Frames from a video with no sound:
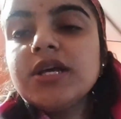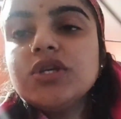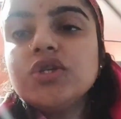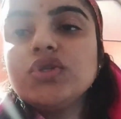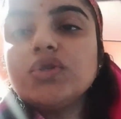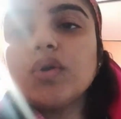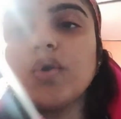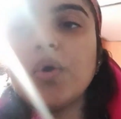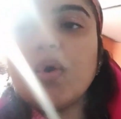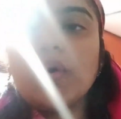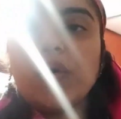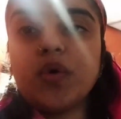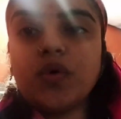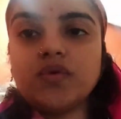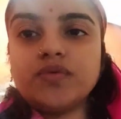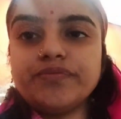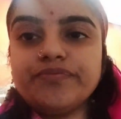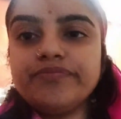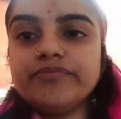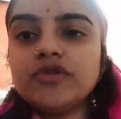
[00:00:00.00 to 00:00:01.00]
सो
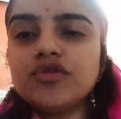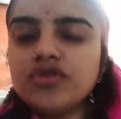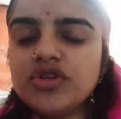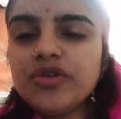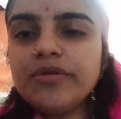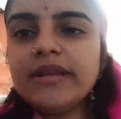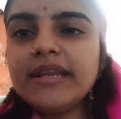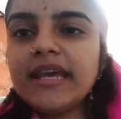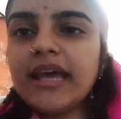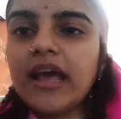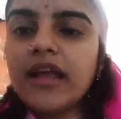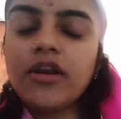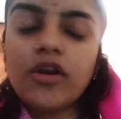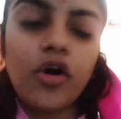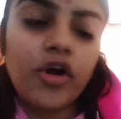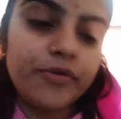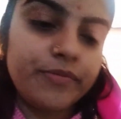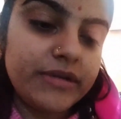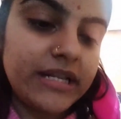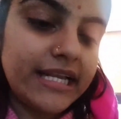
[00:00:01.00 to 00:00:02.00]
so, कुछ भी नहीं है
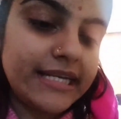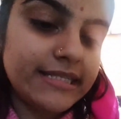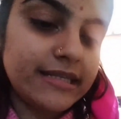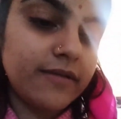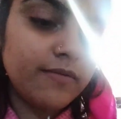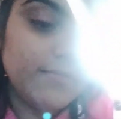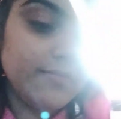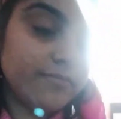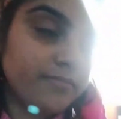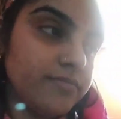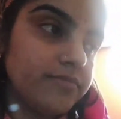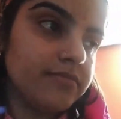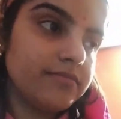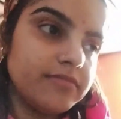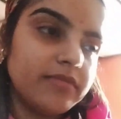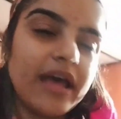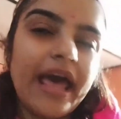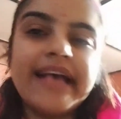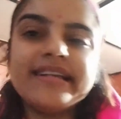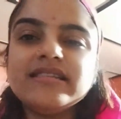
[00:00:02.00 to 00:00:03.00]
नॉर्मल है सब
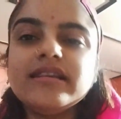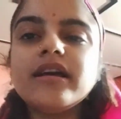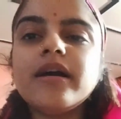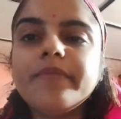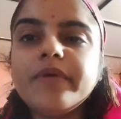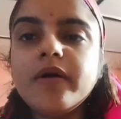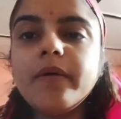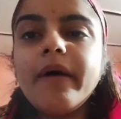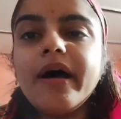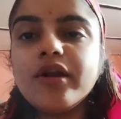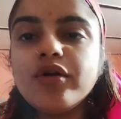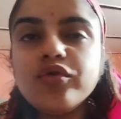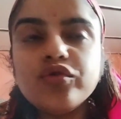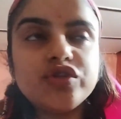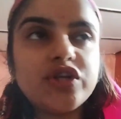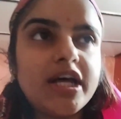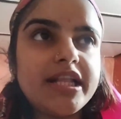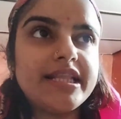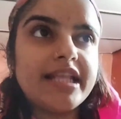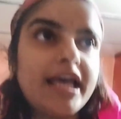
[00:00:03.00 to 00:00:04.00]
ऐसे कभी कभार हो
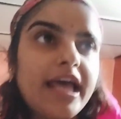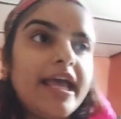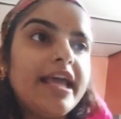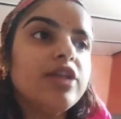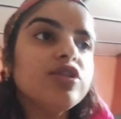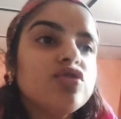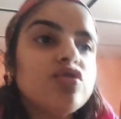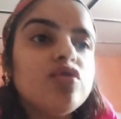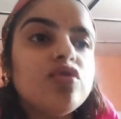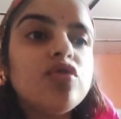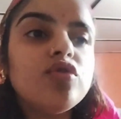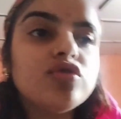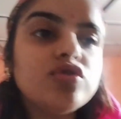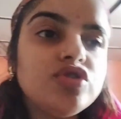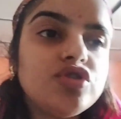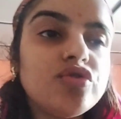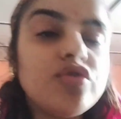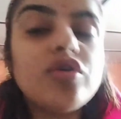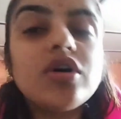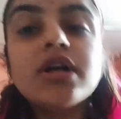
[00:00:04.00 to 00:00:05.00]
जाता है एक तो
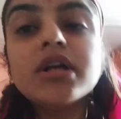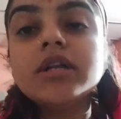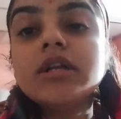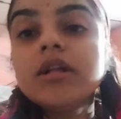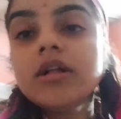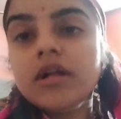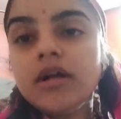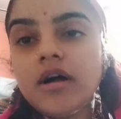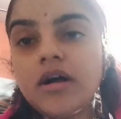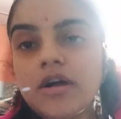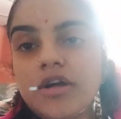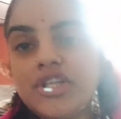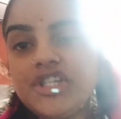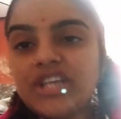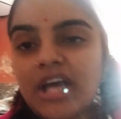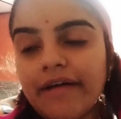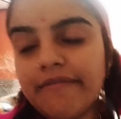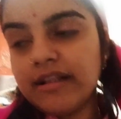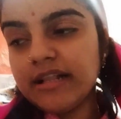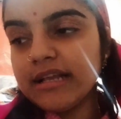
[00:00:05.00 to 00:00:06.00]
जो
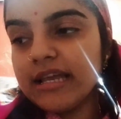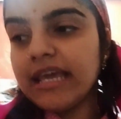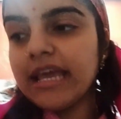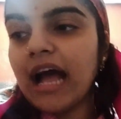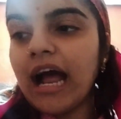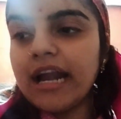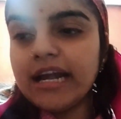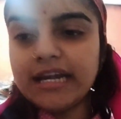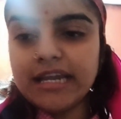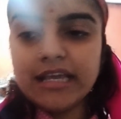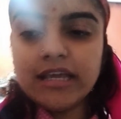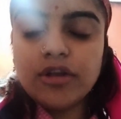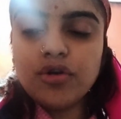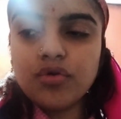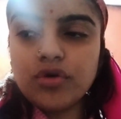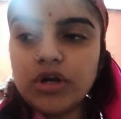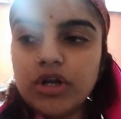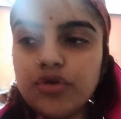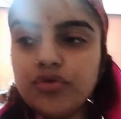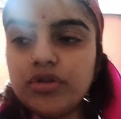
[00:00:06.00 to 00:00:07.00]
चावल के आटे की
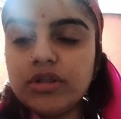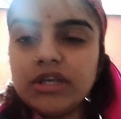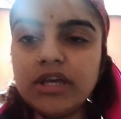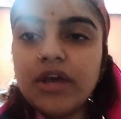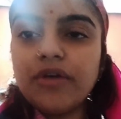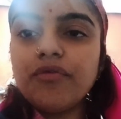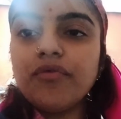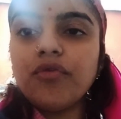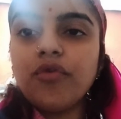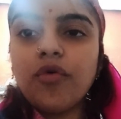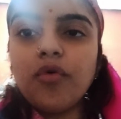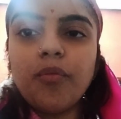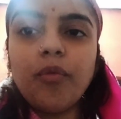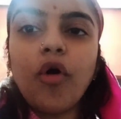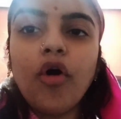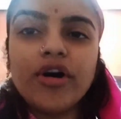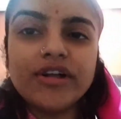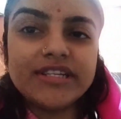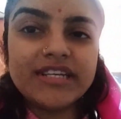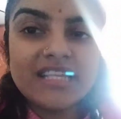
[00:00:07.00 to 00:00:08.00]
रोटी होती है वो
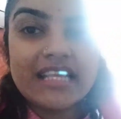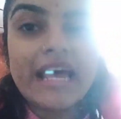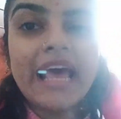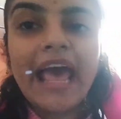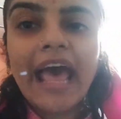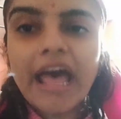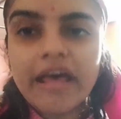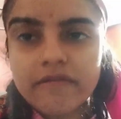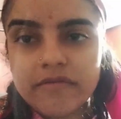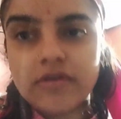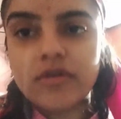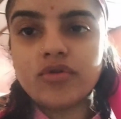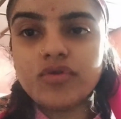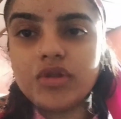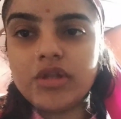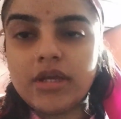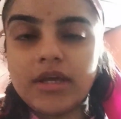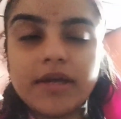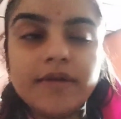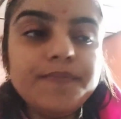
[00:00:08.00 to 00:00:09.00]
बहुत ज़्यादा हैवी
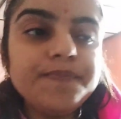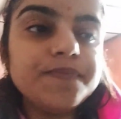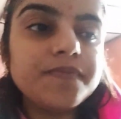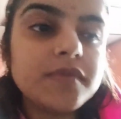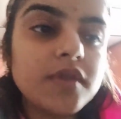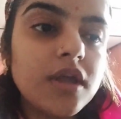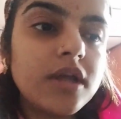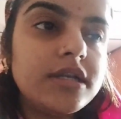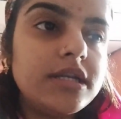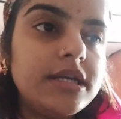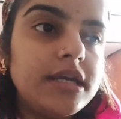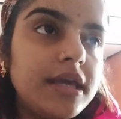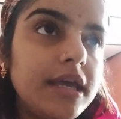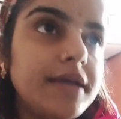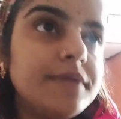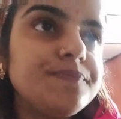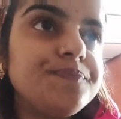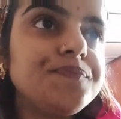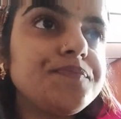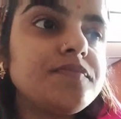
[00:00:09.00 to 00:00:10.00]
होती है ठीक
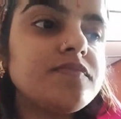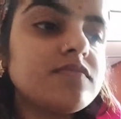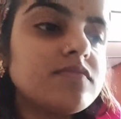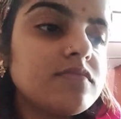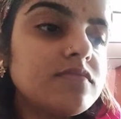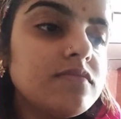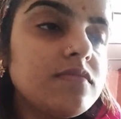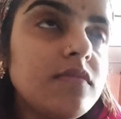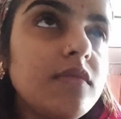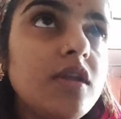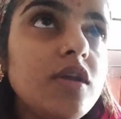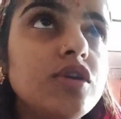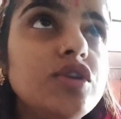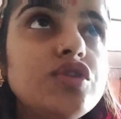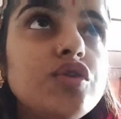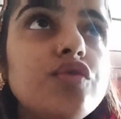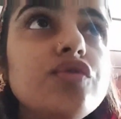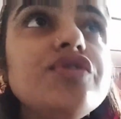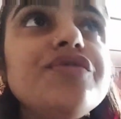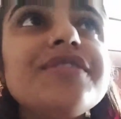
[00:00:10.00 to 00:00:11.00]
है
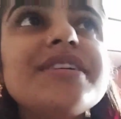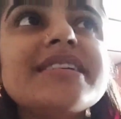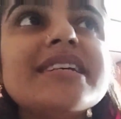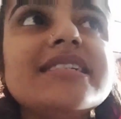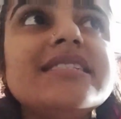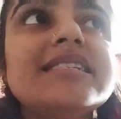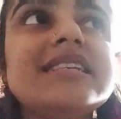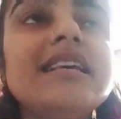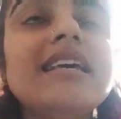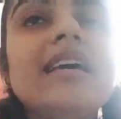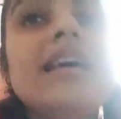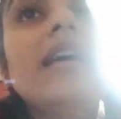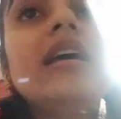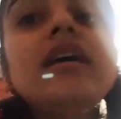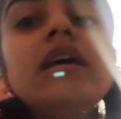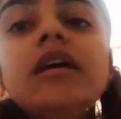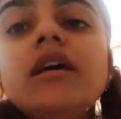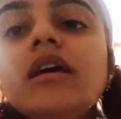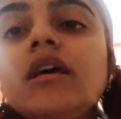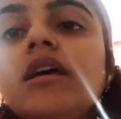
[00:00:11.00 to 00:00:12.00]
सो so, उस वजह से
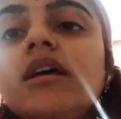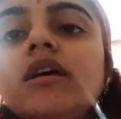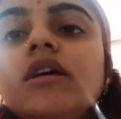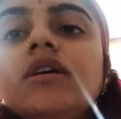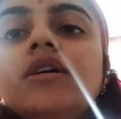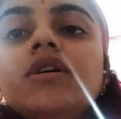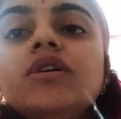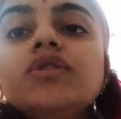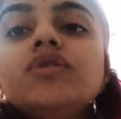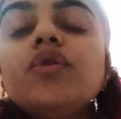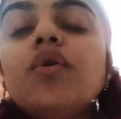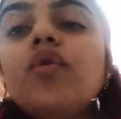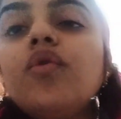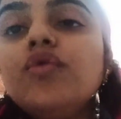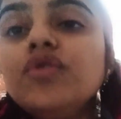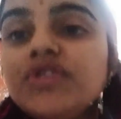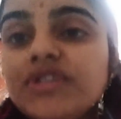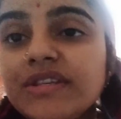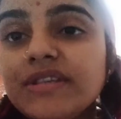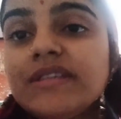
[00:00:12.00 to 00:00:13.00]
सो
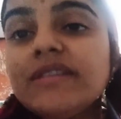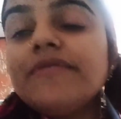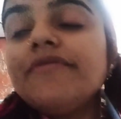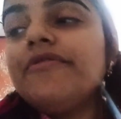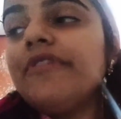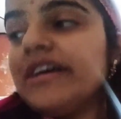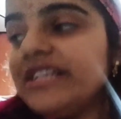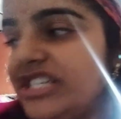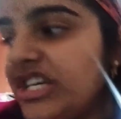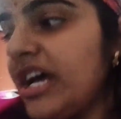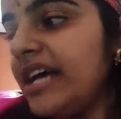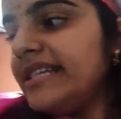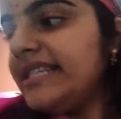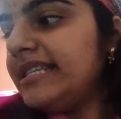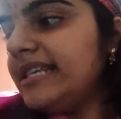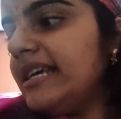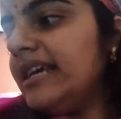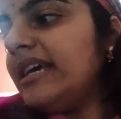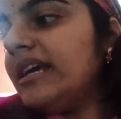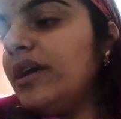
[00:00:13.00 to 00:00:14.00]
so, उस वजह
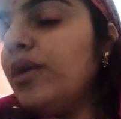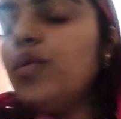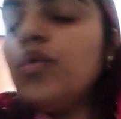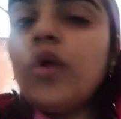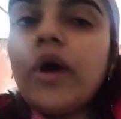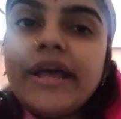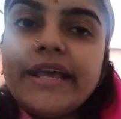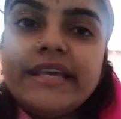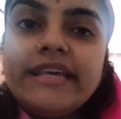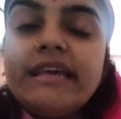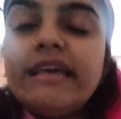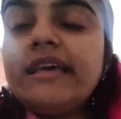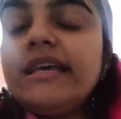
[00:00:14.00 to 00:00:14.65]
से हुआ ये